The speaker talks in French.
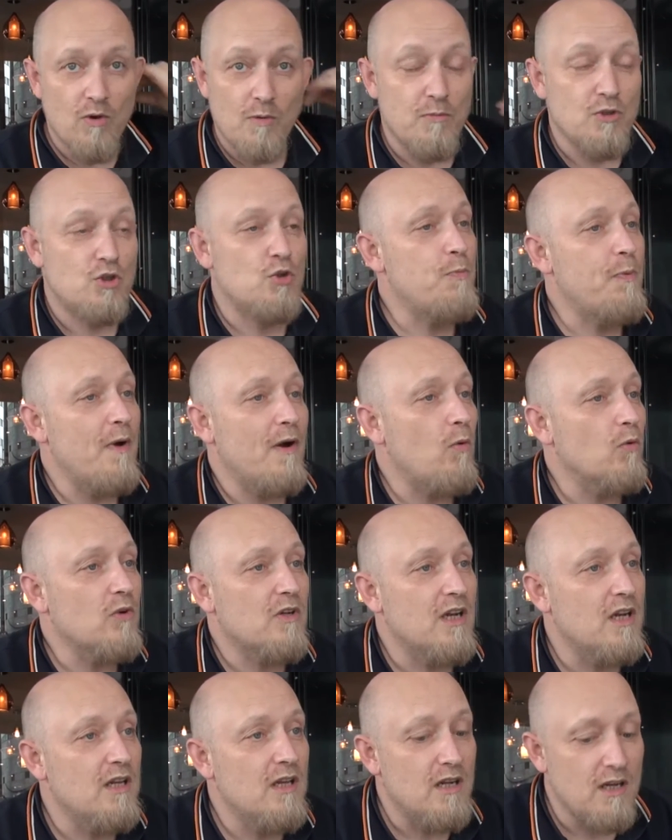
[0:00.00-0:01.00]
Je suis pas
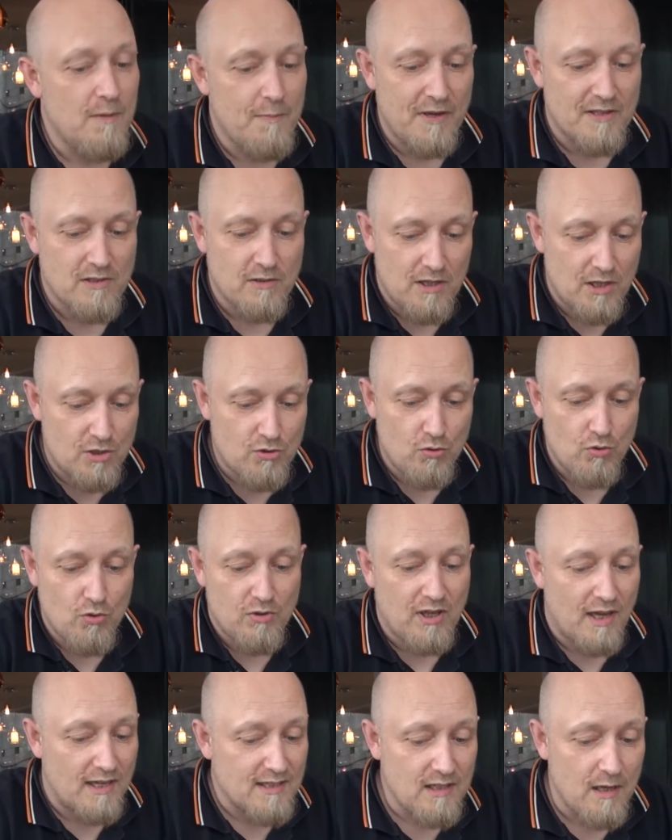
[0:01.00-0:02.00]
contre les, personnages
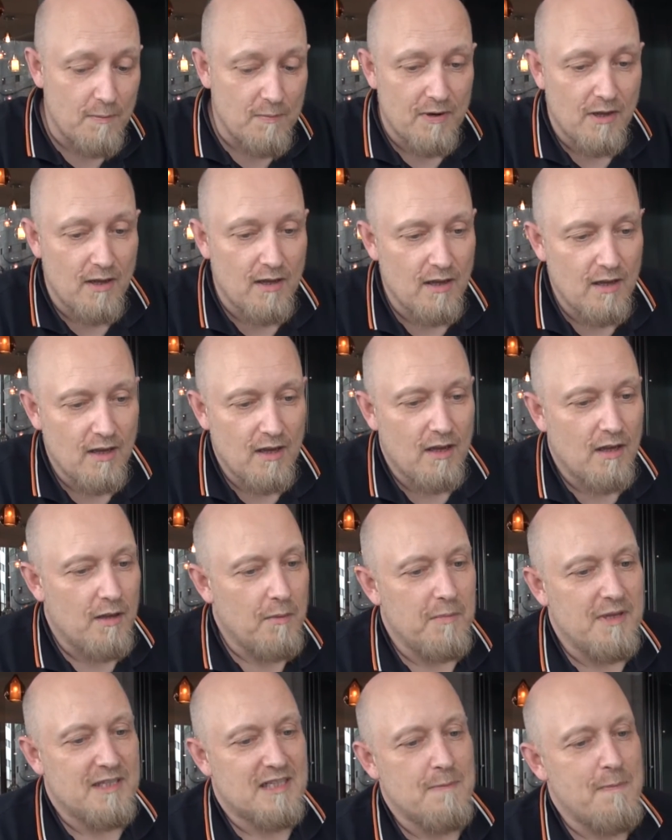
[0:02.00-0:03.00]
ultra simples, hein,
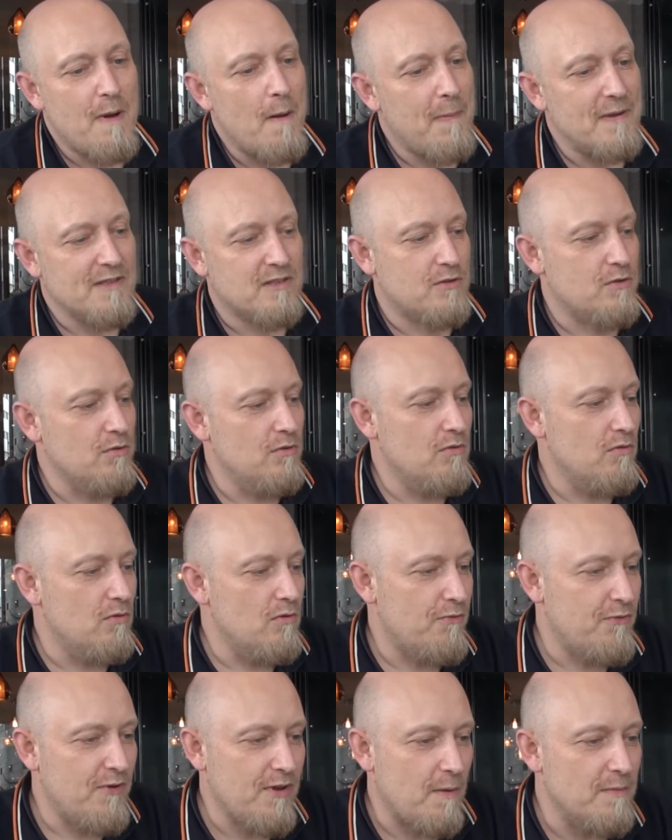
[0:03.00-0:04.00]
mais c'est pas parce qu'on
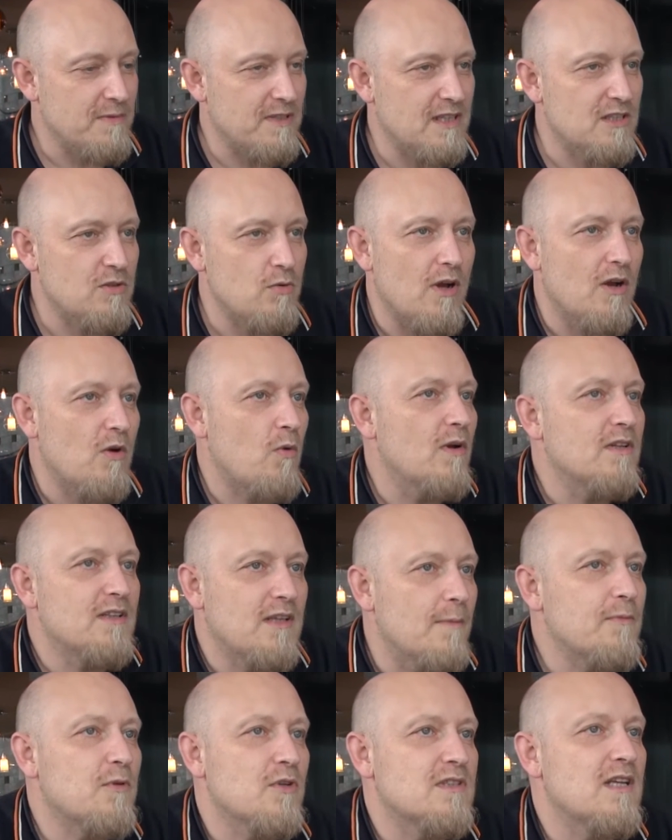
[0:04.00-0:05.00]
le fait comme ça sur un coin de
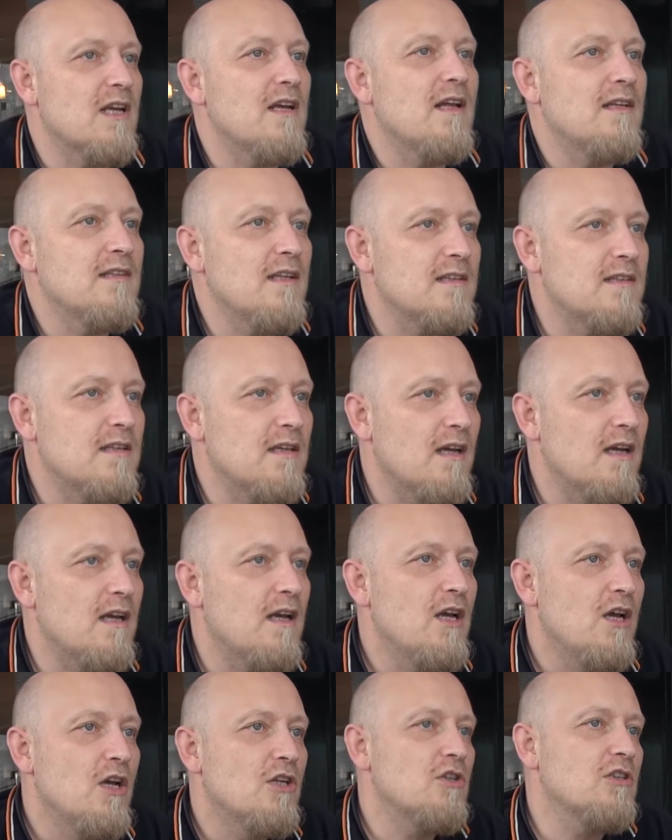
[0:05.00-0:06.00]
table que ça a un intérêt.
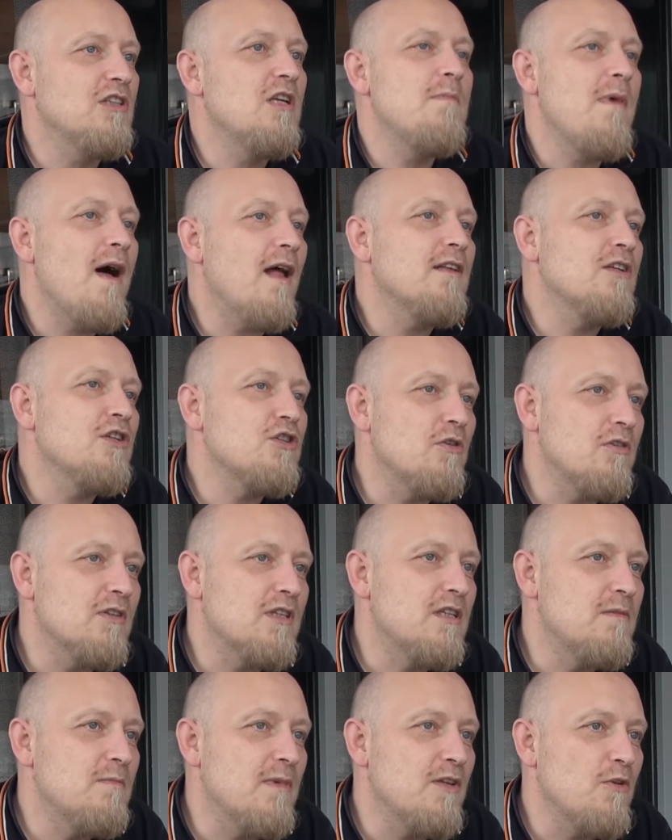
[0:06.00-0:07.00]
J'en ai marre des gens
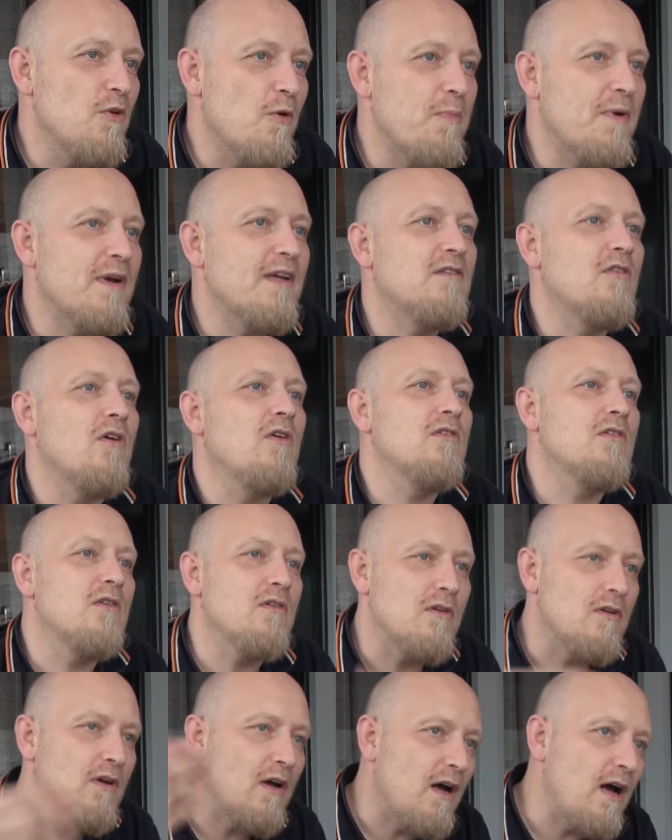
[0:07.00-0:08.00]
qui maintenant prétendent
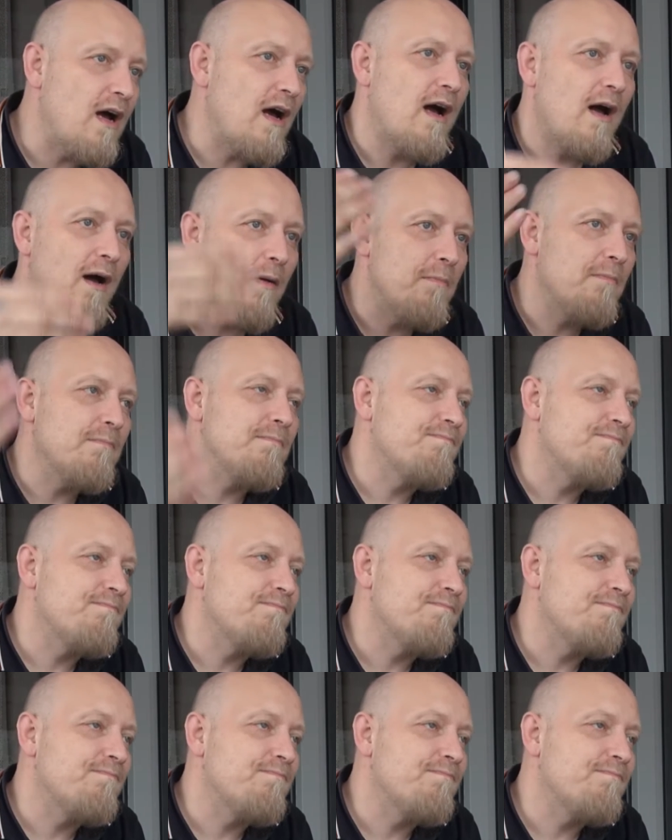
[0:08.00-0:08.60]
euh, à,